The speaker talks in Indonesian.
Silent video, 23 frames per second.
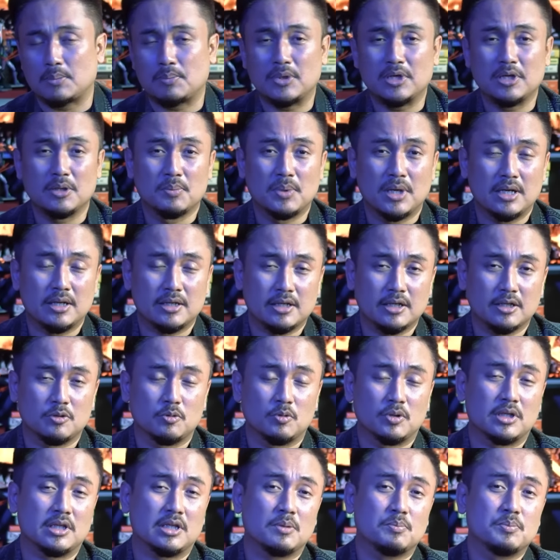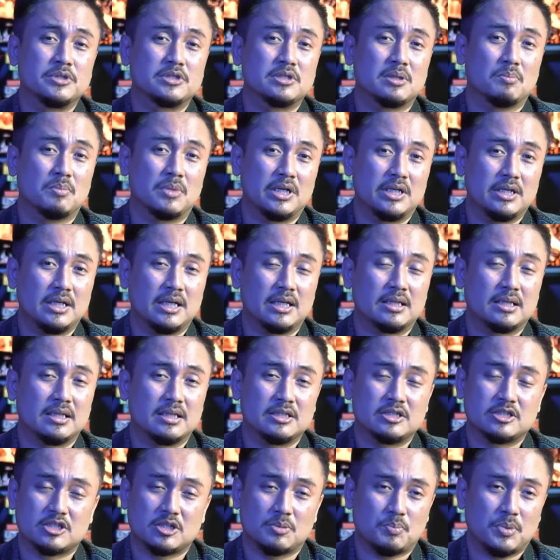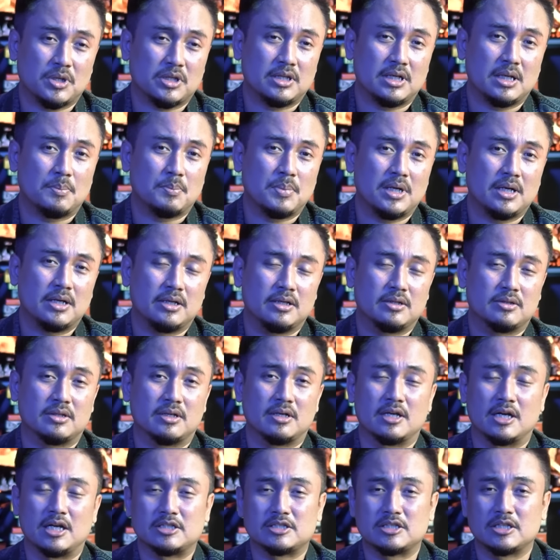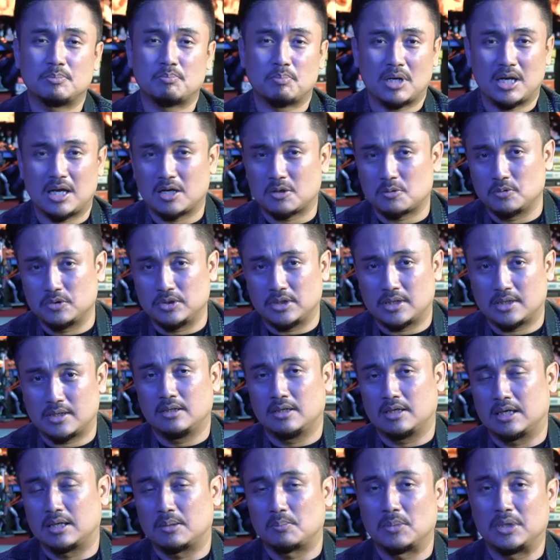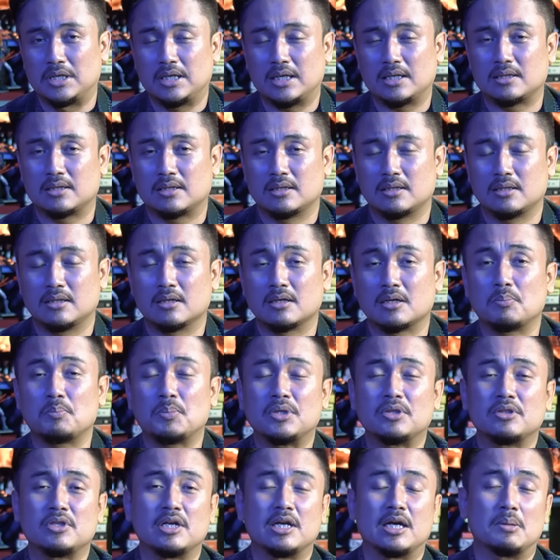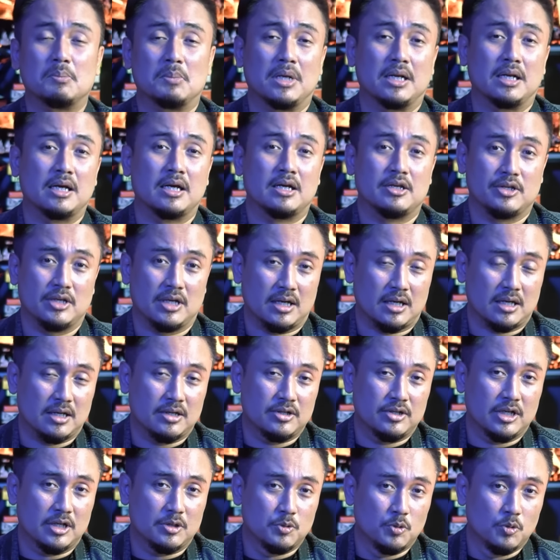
Tapi di balik itu kita bisa melihat seperti apa integrasi pelakunya. Dengan melihat kepentingan mana yang akan dia